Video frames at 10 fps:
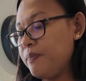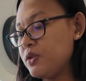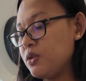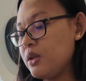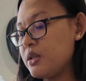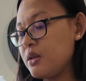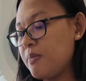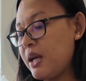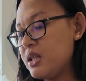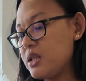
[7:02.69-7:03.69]
So, nasa
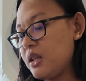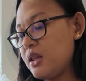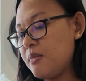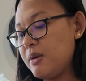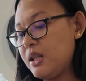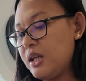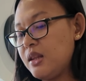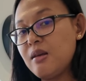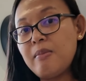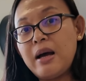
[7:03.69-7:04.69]
mindset naman yan,
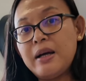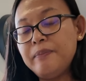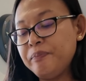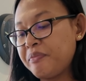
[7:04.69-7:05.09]
di ba?